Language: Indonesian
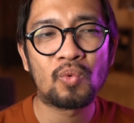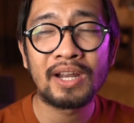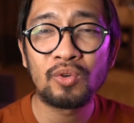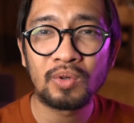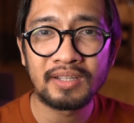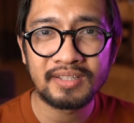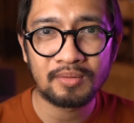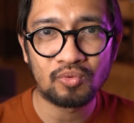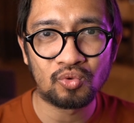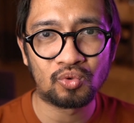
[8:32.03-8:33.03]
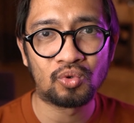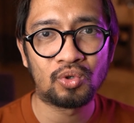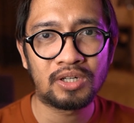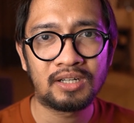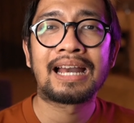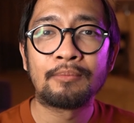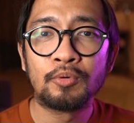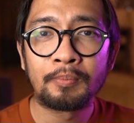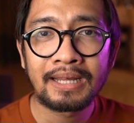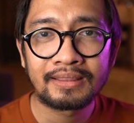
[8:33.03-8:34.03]
Waduk Gejah
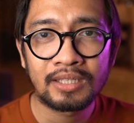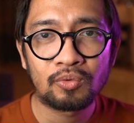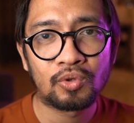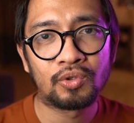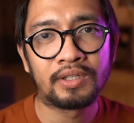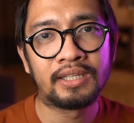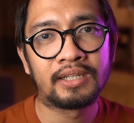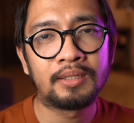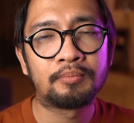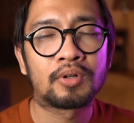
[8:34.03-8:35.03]
Kabupaten Wonogiri,